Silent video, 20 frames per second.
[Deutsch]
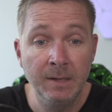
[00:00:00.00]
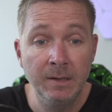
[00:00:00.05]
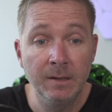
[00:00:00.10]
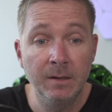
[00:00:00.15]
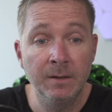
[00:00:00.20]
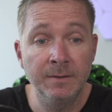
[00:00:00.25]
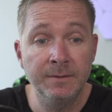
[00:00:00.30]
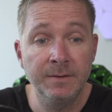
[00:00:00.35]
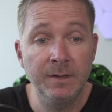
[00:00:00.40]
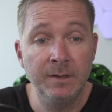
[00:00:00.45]

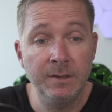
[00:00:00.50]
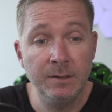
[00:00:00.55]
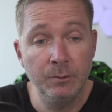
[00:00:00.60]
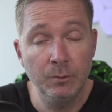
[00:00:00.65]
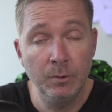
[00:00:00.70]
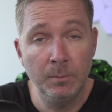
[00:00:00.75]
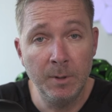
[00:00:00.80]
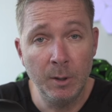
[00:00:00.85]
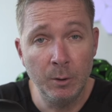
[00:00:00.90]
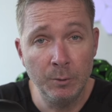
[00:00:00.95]
Es geht nicht nur
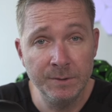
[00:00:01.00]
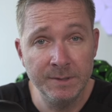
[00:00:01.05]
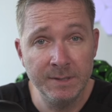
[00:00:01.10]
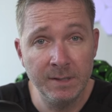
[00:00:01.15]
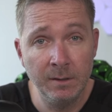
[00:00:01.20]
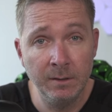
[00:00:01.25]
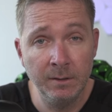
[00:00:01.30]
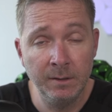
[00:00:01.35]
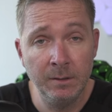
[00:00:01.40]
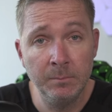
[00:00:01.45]
um
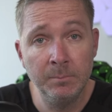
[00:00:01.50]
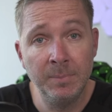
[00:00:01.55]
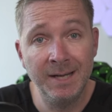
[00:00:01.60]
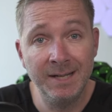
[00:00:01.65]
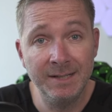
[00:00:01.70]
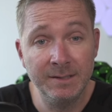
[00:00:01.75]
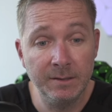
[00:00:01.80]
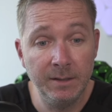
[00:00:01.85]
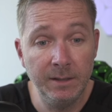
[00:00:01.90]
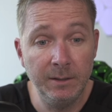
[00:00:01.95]
Aussagen in
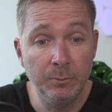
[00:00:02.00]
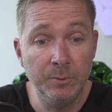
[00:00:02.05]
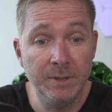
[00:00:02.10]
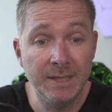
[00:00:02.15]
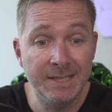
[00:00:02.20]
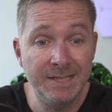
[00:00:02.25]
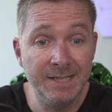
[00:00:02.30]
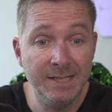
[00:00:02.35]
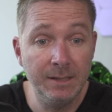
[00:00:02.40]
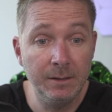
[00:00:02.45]
Beiträgen und
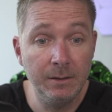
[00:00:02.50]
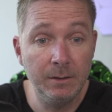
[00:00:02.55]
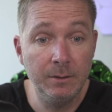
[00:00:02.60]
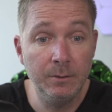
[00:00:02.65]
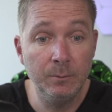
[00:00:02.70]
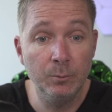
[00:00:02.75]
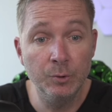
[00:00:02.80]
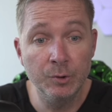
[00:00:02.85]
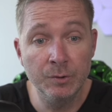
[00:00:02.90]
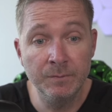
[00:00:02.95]
Artikeln
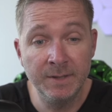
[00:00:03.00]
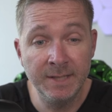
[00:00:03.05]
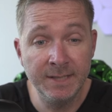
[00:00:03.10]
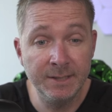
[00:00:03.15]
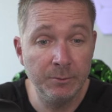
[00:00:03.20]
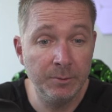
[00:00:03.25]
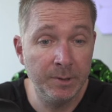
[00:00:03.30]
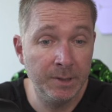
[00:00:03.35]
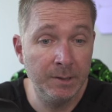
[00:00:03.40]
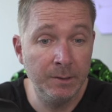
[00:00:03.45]
und so
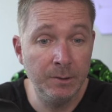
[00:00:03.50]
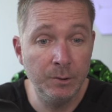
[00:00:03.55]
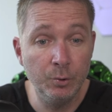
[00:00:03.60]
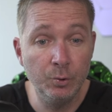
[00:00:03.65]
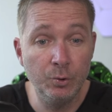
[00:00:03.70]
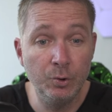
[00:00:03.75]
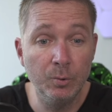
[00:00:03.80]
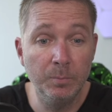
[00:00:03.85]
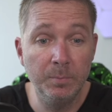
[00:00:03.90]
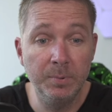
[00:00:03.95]
weiter oder in den
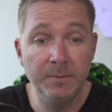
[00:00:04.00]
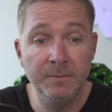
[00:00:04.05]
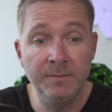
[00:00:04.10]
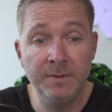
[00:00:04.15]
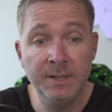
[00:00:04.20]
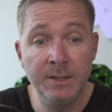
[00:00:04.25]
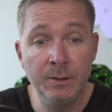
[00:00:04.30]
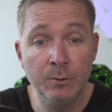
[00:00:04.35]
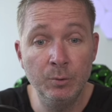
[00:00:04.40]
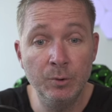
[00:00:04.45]

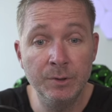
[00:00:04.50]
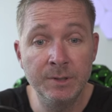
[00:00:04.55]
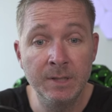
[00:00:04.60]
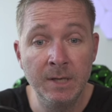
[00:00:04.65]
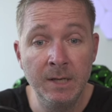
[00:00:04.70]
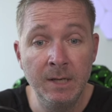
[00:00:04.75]
YouTube-Videos,